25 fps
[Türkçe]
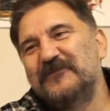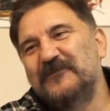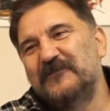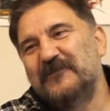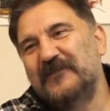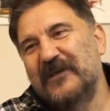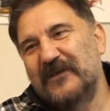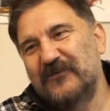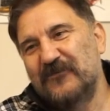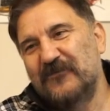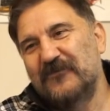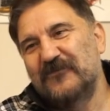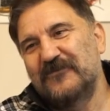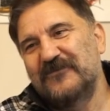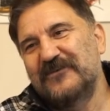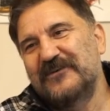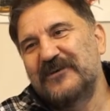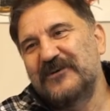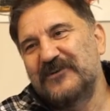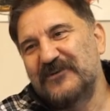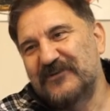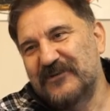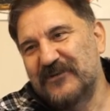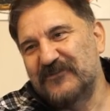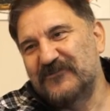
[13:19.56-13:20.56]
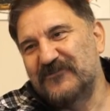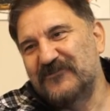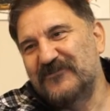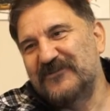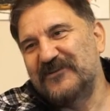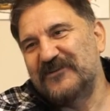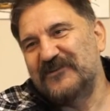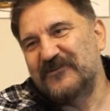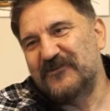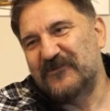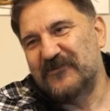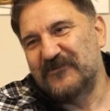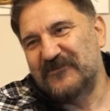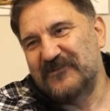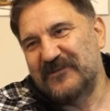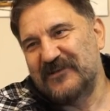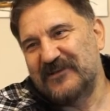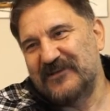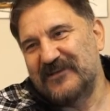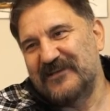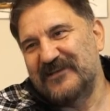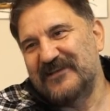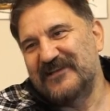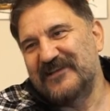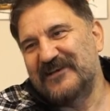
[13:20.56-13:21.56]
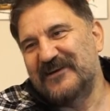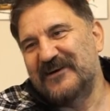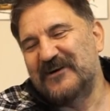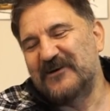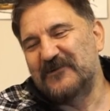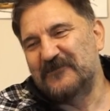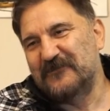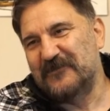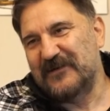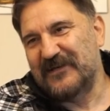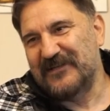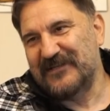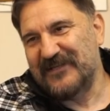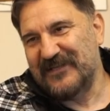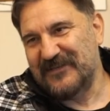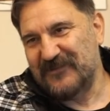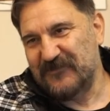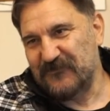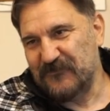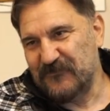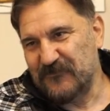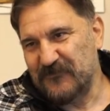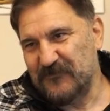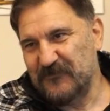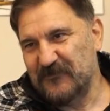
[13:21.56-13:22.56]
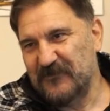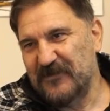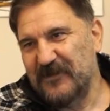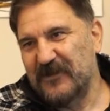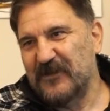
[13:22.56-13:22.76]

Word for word: ben o karikatürleri onlara armağan ediyorum.